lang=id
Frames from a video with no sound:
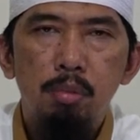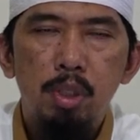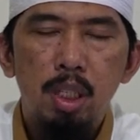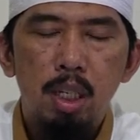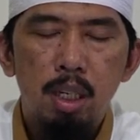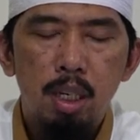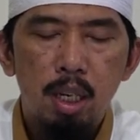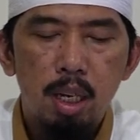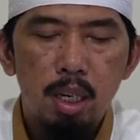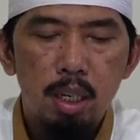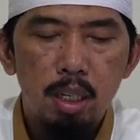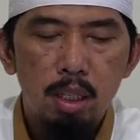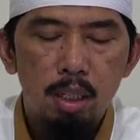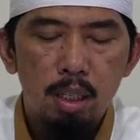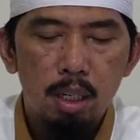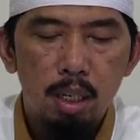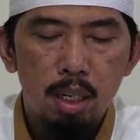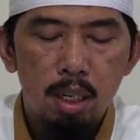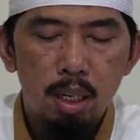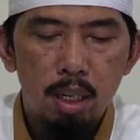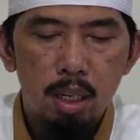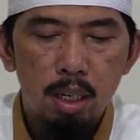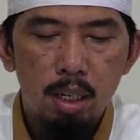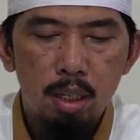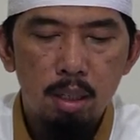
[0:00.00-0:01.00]
terkait
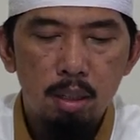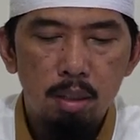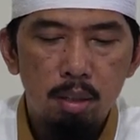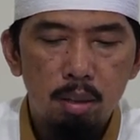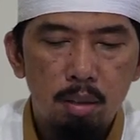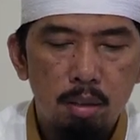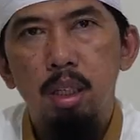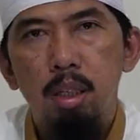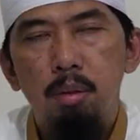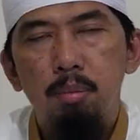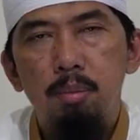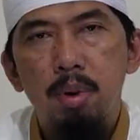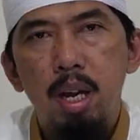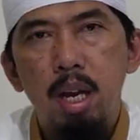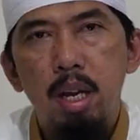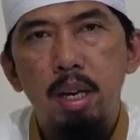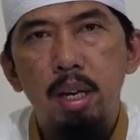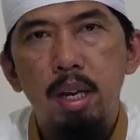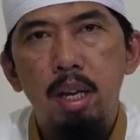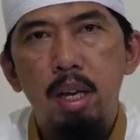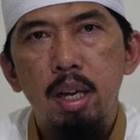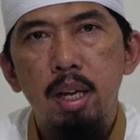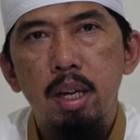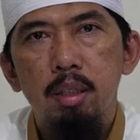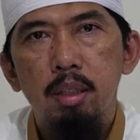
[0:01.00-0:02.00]
dengan
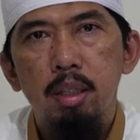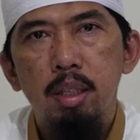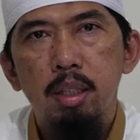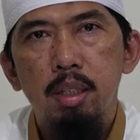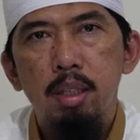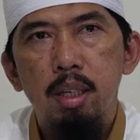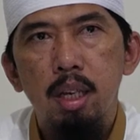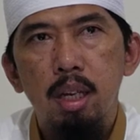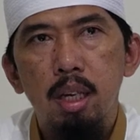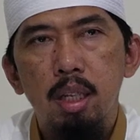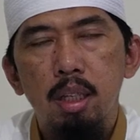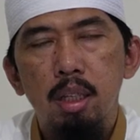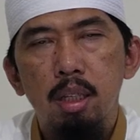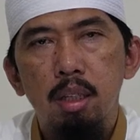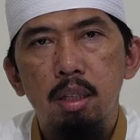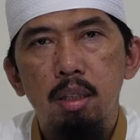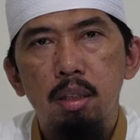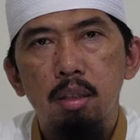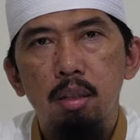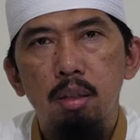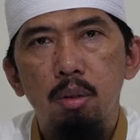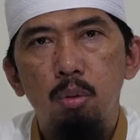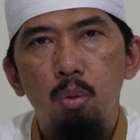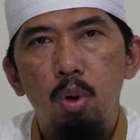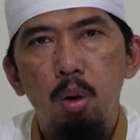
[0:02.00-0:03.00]
ibadah di saat
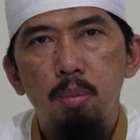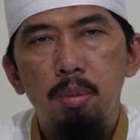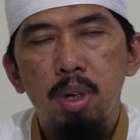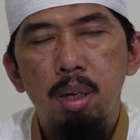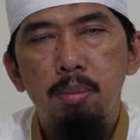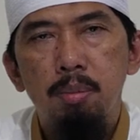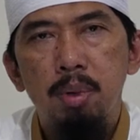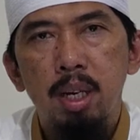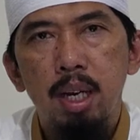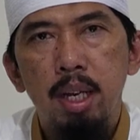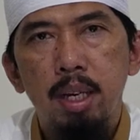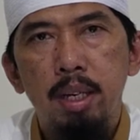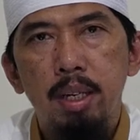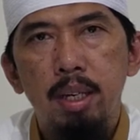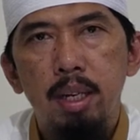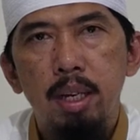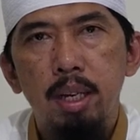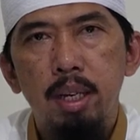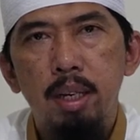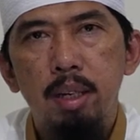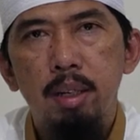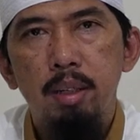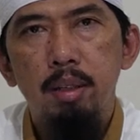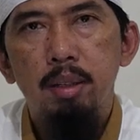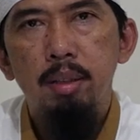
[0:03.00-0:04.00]
wabah melanda.